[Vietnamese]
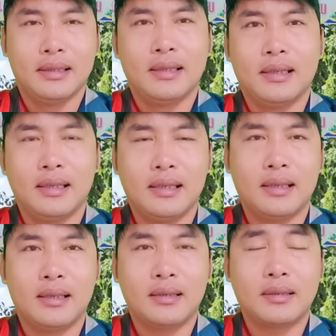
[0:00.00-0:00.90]

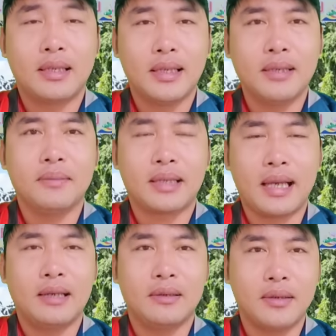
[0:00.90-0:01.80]
à, khi mà
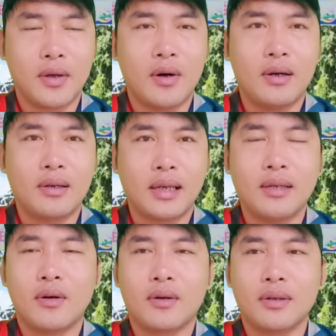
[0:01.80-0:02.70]
thầy lựa chọn
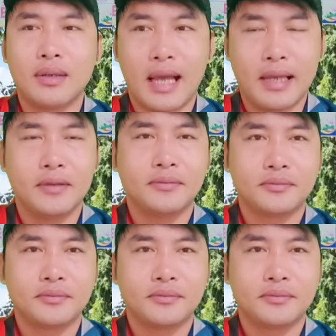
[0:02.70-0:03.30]
cái con đường này